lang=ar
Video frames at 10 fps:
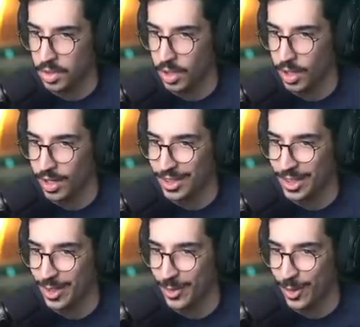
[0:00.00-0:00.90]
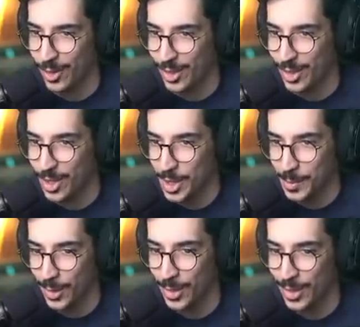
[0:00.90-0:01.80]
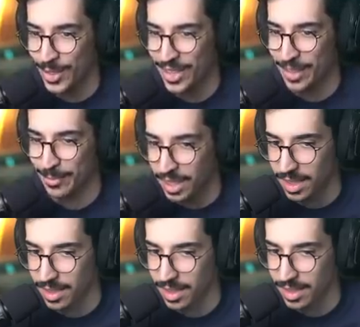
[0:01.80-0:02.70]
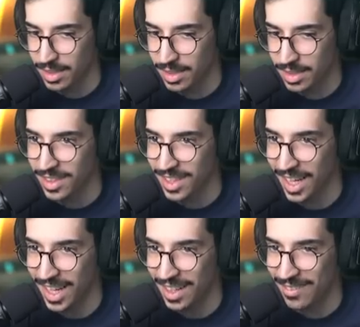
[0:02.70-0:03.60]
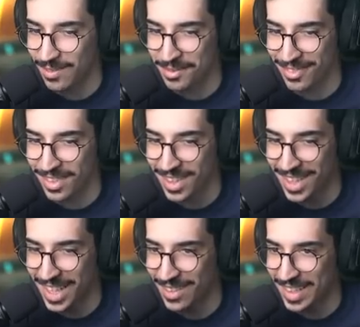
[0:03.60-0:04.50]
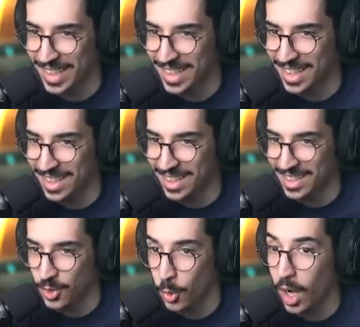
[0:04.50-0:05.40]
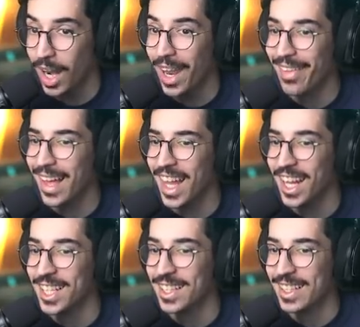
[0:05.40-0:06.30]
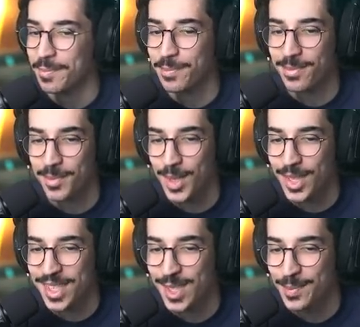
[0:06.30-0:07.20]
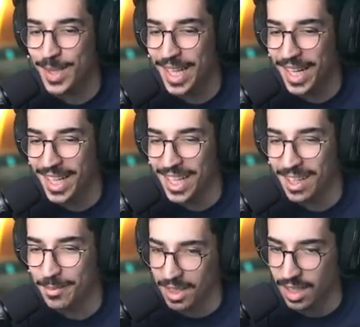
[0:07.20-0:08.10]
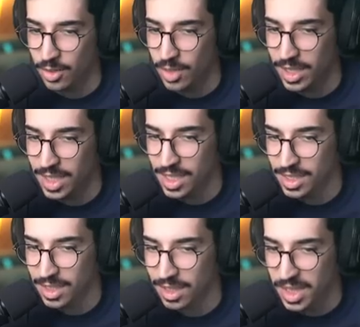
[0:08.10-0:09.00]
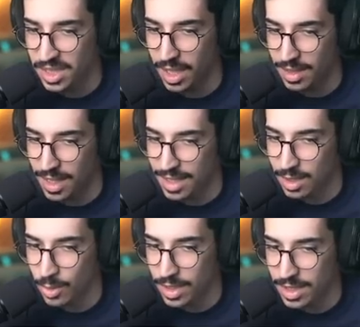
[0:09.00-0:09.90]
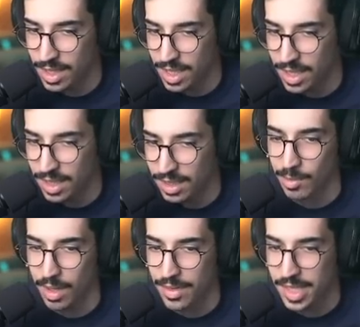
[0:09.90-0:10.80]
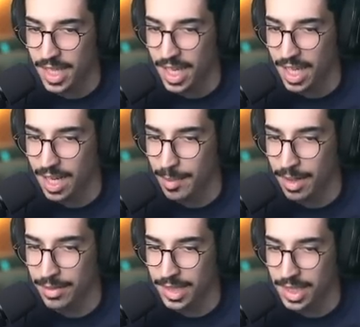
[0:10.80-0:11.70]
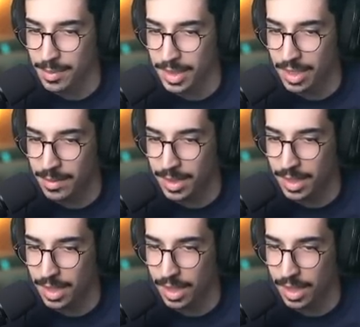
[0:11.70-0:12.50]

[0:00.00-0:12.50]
التايتل والله ديم رهيب كريدت العب العب النار والله ذا رهيب اقسم بالله رهيب اعطونا شيء بس تايتلات كويسه يعني ما في سياره ما في شيء منه منه